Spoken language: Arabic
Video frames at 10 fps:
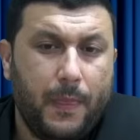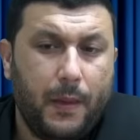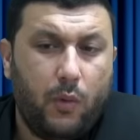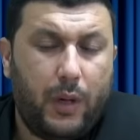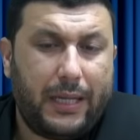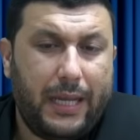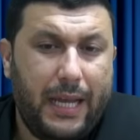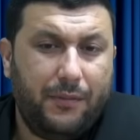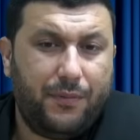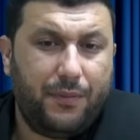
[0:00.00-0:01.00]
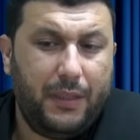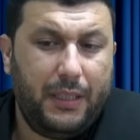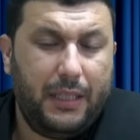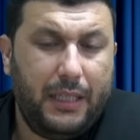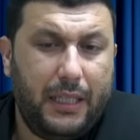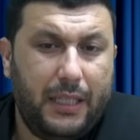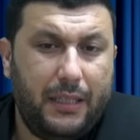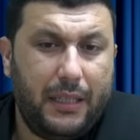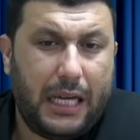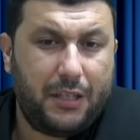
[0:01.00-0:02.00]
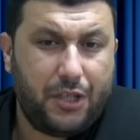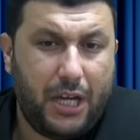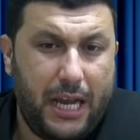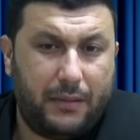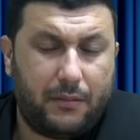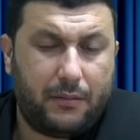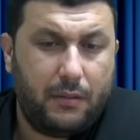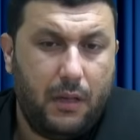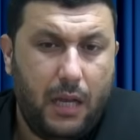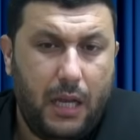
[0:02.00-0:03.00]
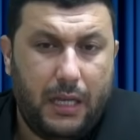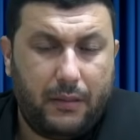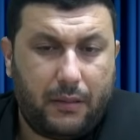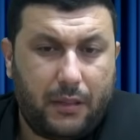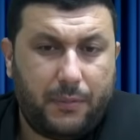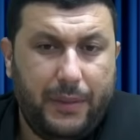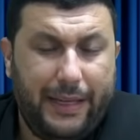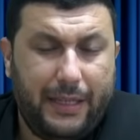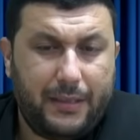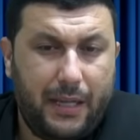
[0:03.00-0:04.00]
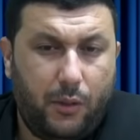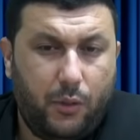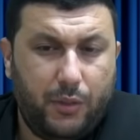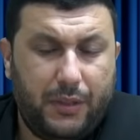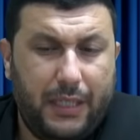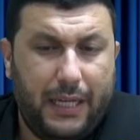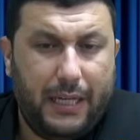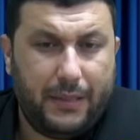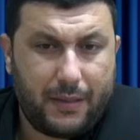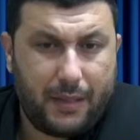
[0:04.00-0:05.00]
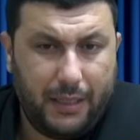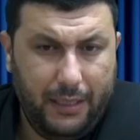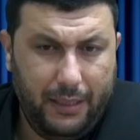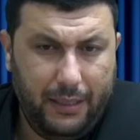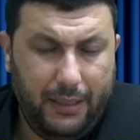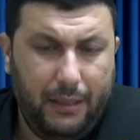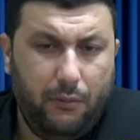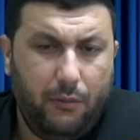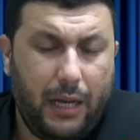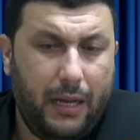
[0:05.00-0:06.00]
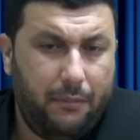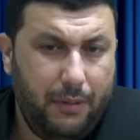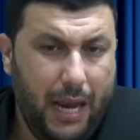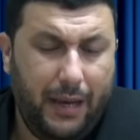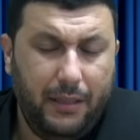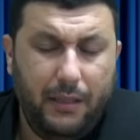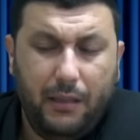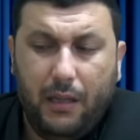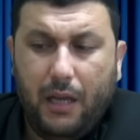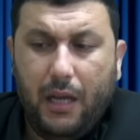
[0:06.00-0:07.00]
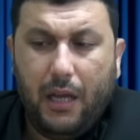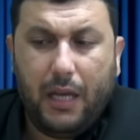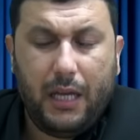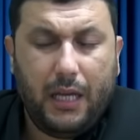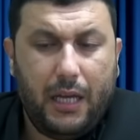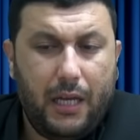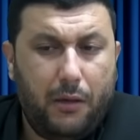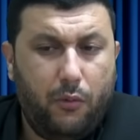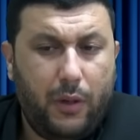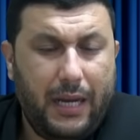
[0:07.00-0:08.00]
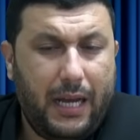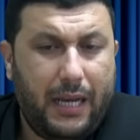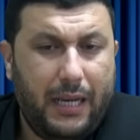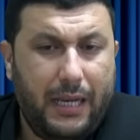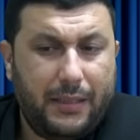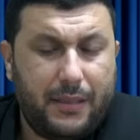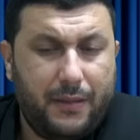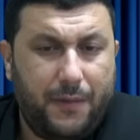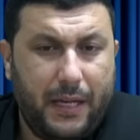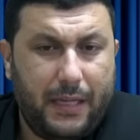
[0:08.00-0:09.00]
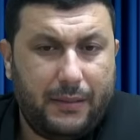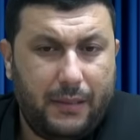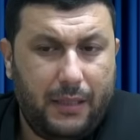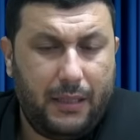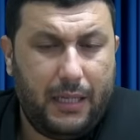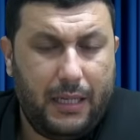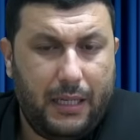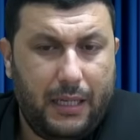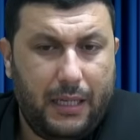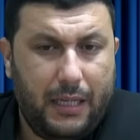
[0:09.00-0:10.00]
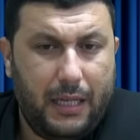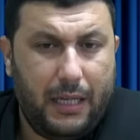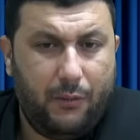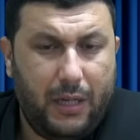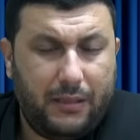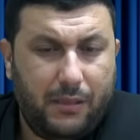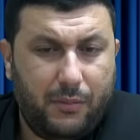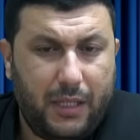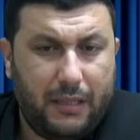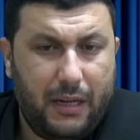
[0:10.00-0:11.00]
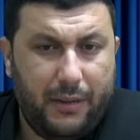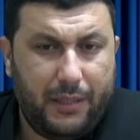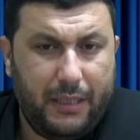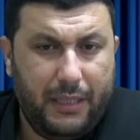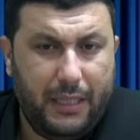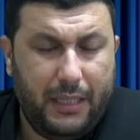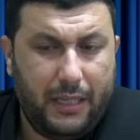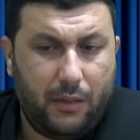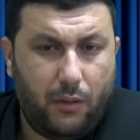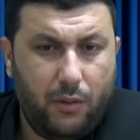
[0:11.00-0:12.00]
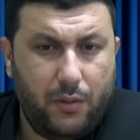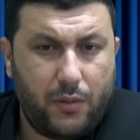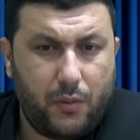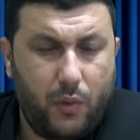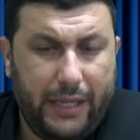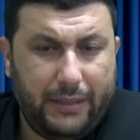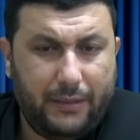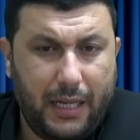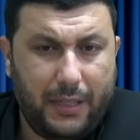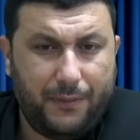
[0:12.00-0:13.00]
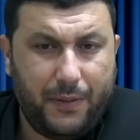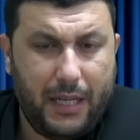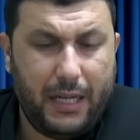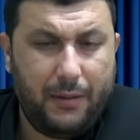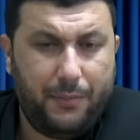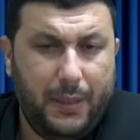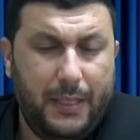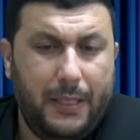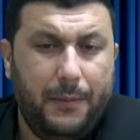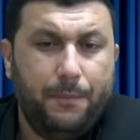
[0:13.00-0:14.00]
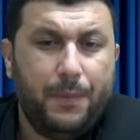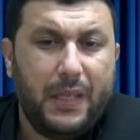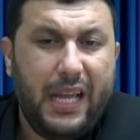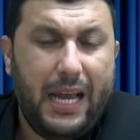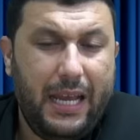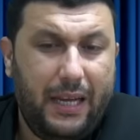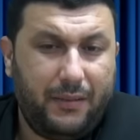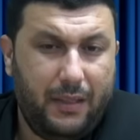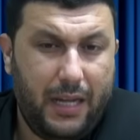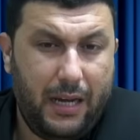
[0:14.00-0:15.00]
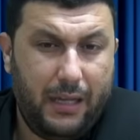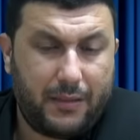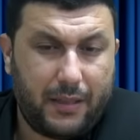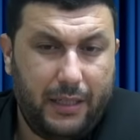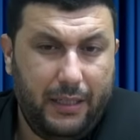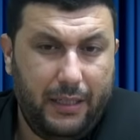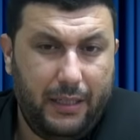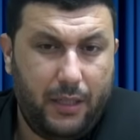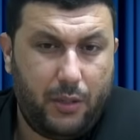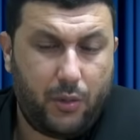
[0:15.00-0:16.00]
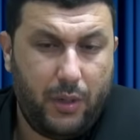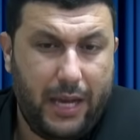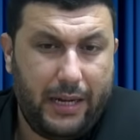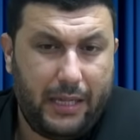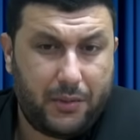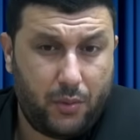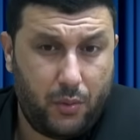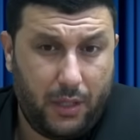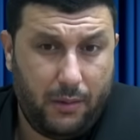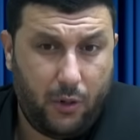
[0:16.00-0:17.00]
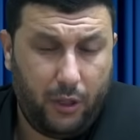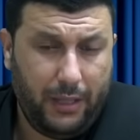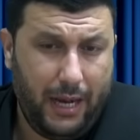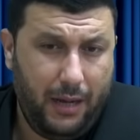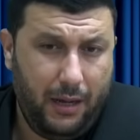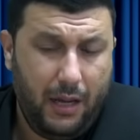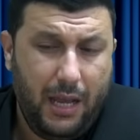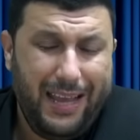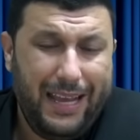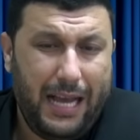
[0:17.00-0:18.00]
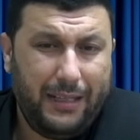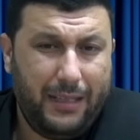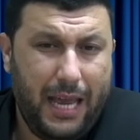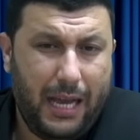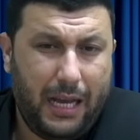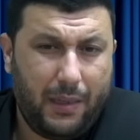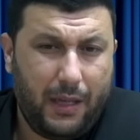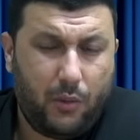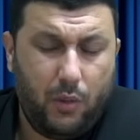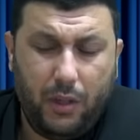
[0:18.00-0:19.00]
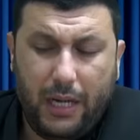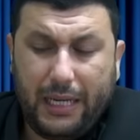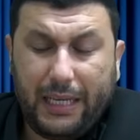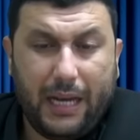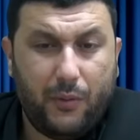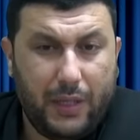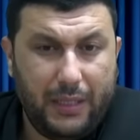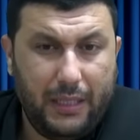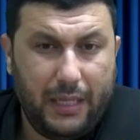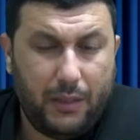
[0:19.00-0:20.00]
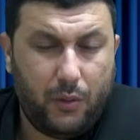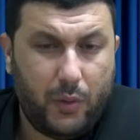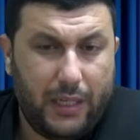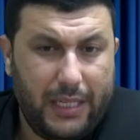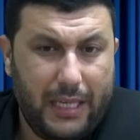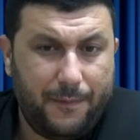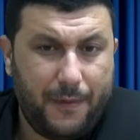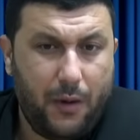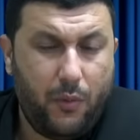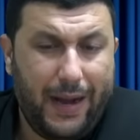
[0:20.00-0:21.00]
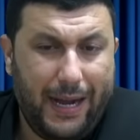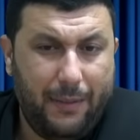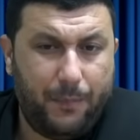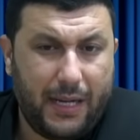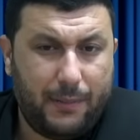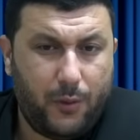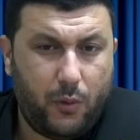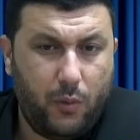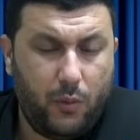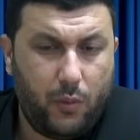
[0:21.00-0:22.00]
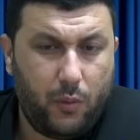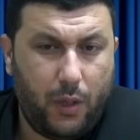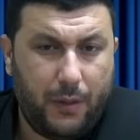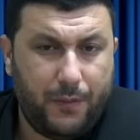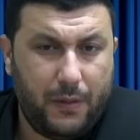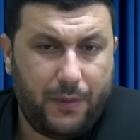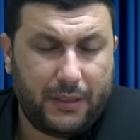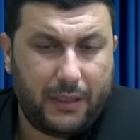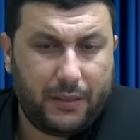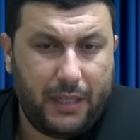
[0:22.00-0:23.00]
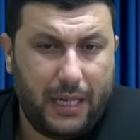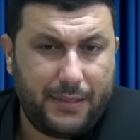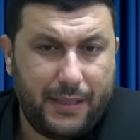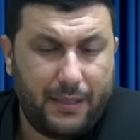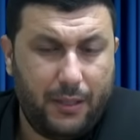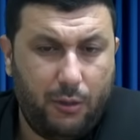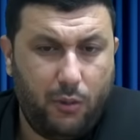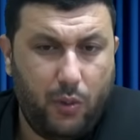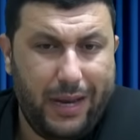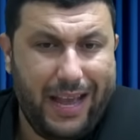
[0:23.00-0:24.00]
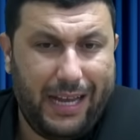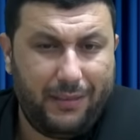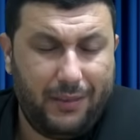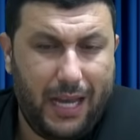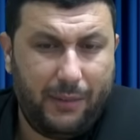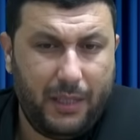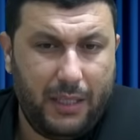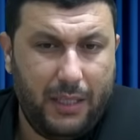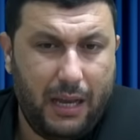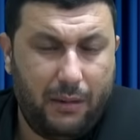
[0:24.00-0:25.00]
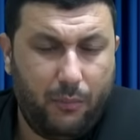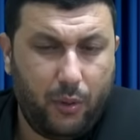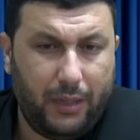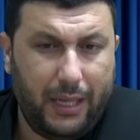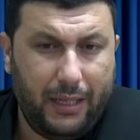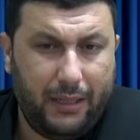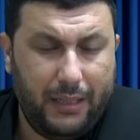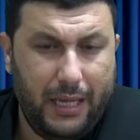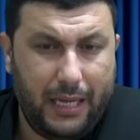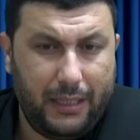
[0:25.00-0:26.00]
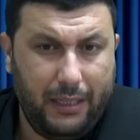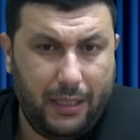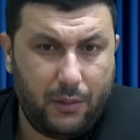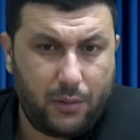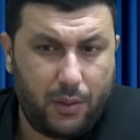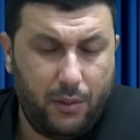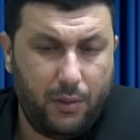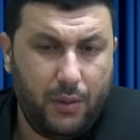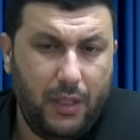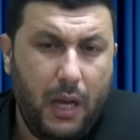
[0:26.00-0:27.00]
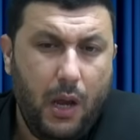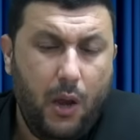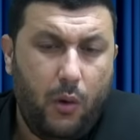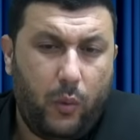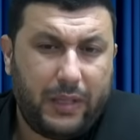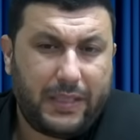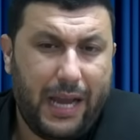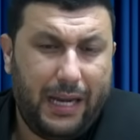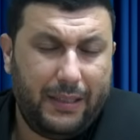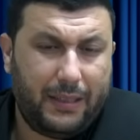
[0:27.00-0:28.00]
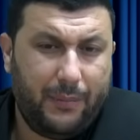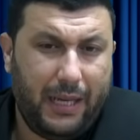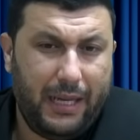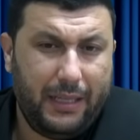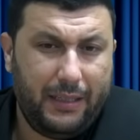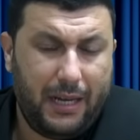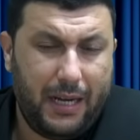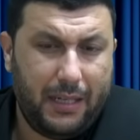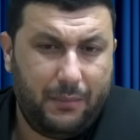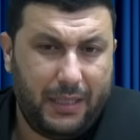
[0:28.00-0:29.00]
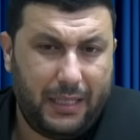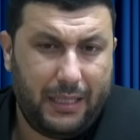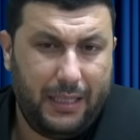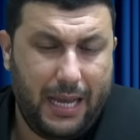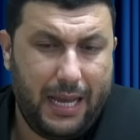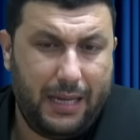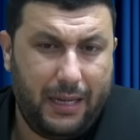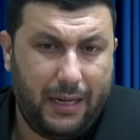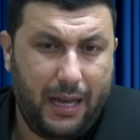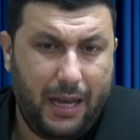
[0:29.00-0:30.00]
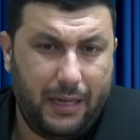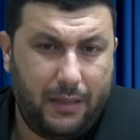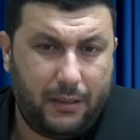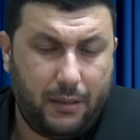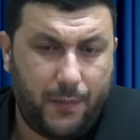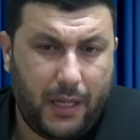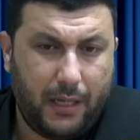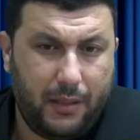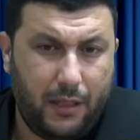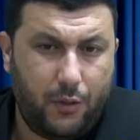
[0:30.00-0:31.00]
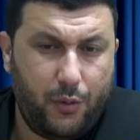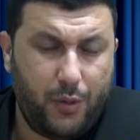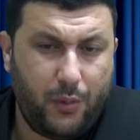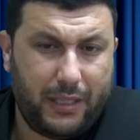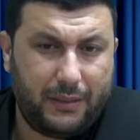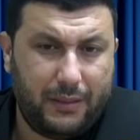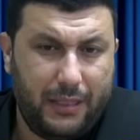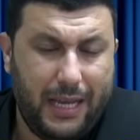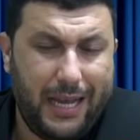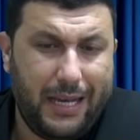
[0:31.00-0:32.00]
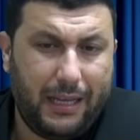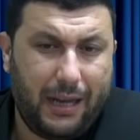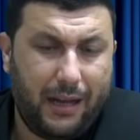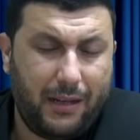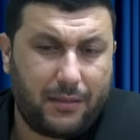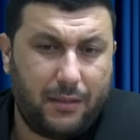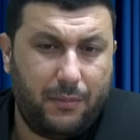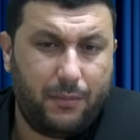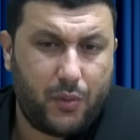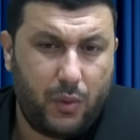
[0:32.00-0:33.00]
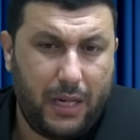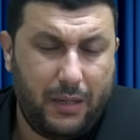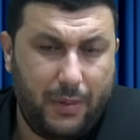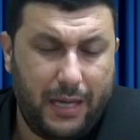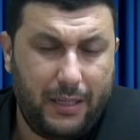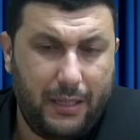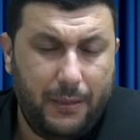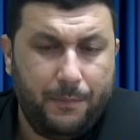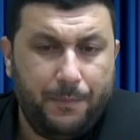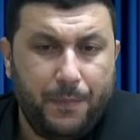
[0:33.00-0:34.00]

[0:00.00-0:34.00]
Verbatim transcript: وكان في آه، نقاشات للتطبيع السعودي الإسرائيلي ويعني آه، ونقل سفارة الولايات المتحدة الأمريكية إلى القدس واعترف بالاحتلال الإسرائيلي للجولان السوري المحتل يعني ناقض كل القوانين الدولية فهو عبر بكل وضوح في فترة رئاسته الأولى عن دعمه المطلق للكيان الصهيوني وصعد مع إيران من خلال إلغاء الاتفاق النووي واغتيال قاسم سليماني